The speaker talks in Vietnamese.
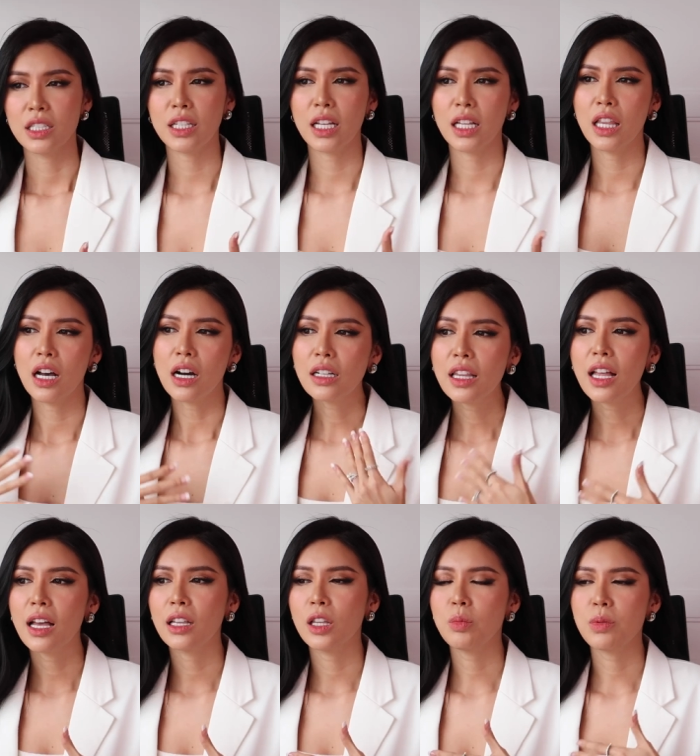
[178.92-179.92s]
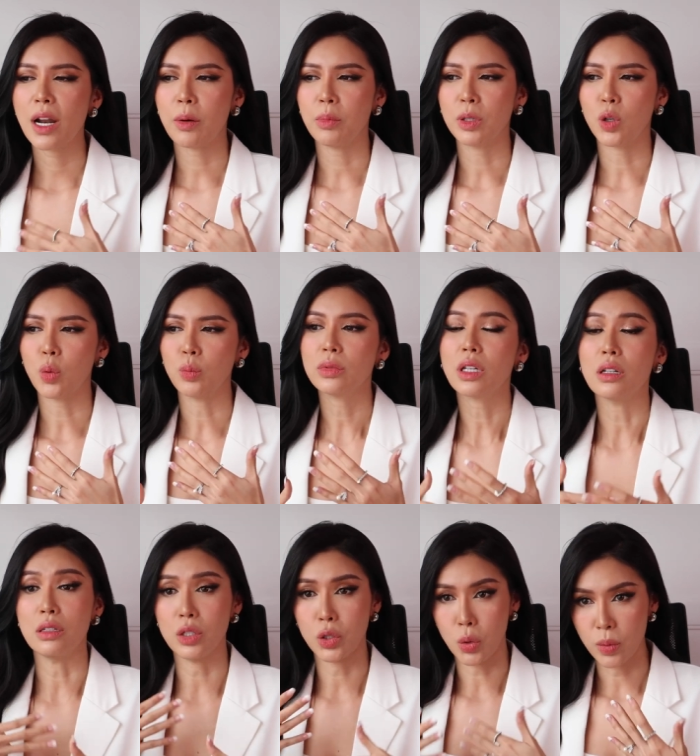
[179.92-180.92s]
cho nên lớn lên lúc nào mình cũng
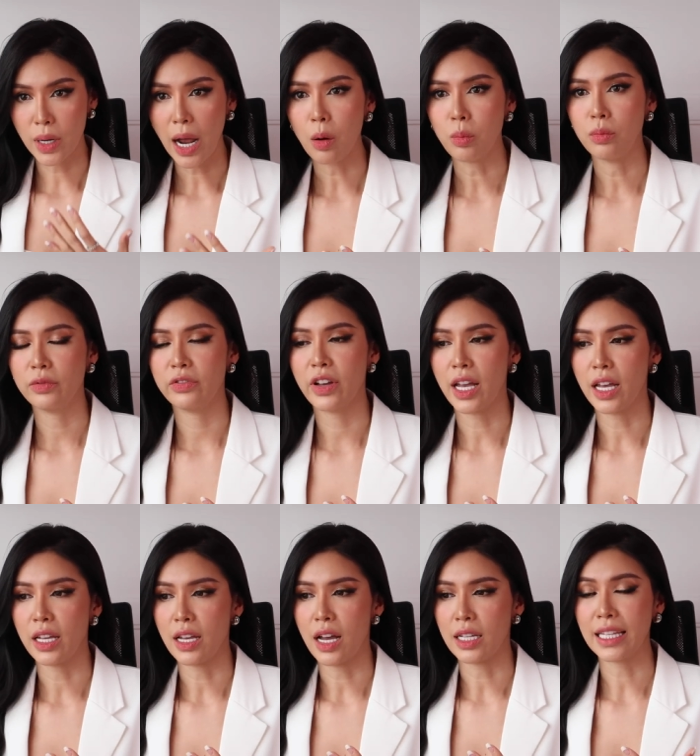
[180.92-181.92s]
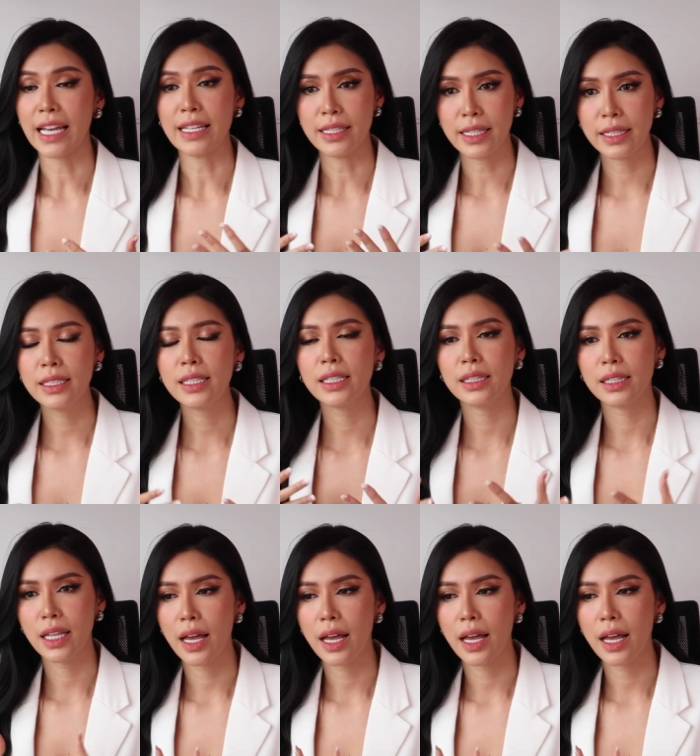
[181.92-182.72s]
tự chủ động về uh, tài chính kinh